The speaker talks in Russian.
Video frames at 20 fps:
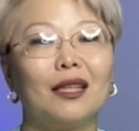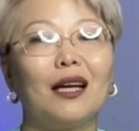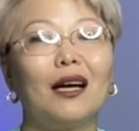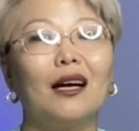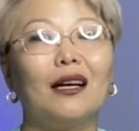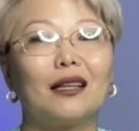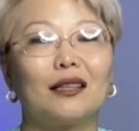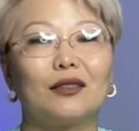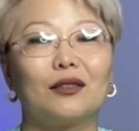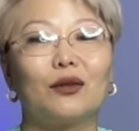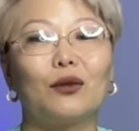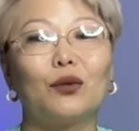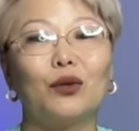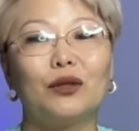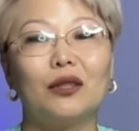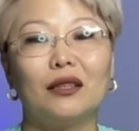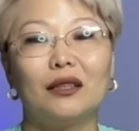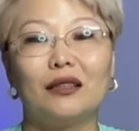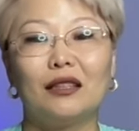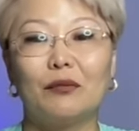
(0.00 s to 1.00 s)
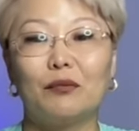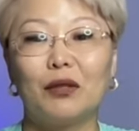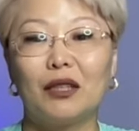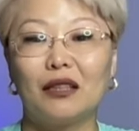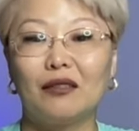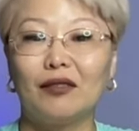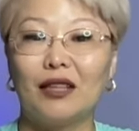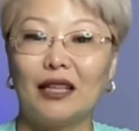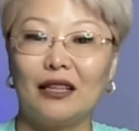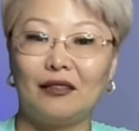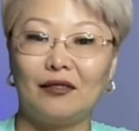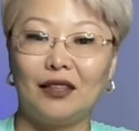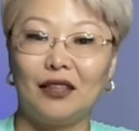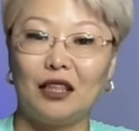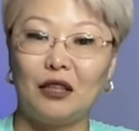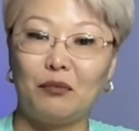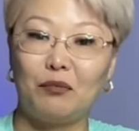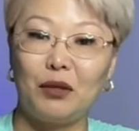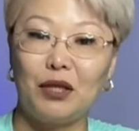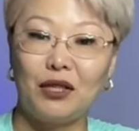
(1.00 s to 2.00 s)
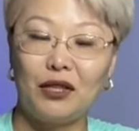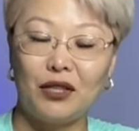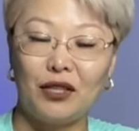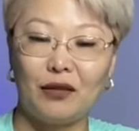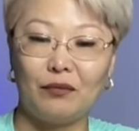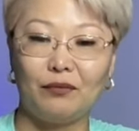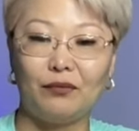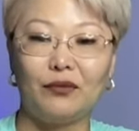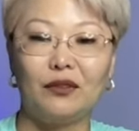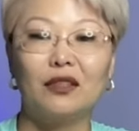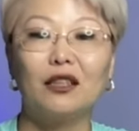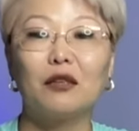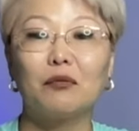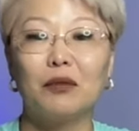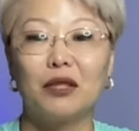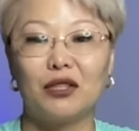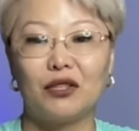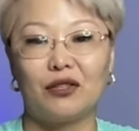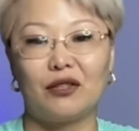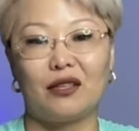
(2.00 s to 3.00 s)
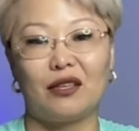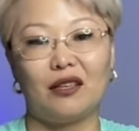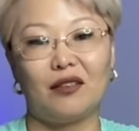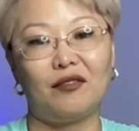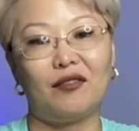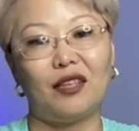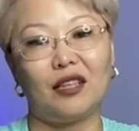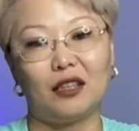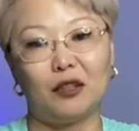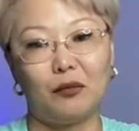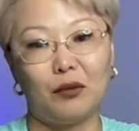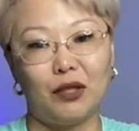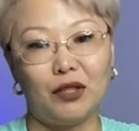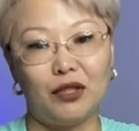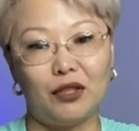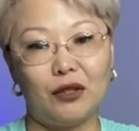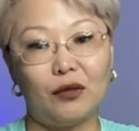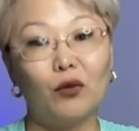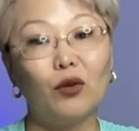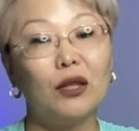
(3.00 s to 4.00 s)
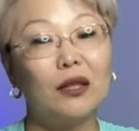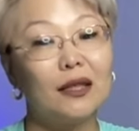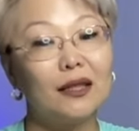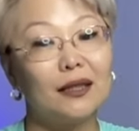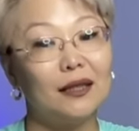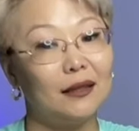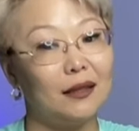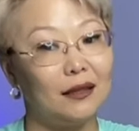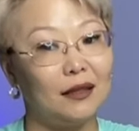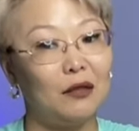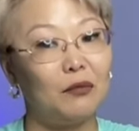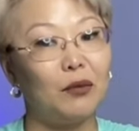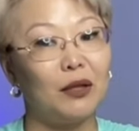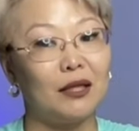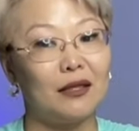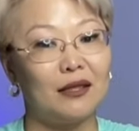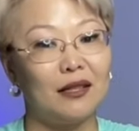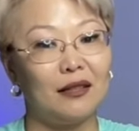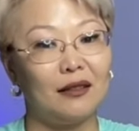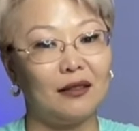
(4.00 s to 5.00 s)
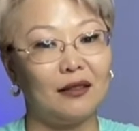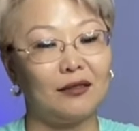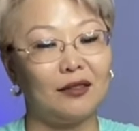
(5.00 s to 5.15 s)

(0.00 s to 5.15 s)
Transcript: Расходы на переваривание пищи – термический эффект пищи около 10%.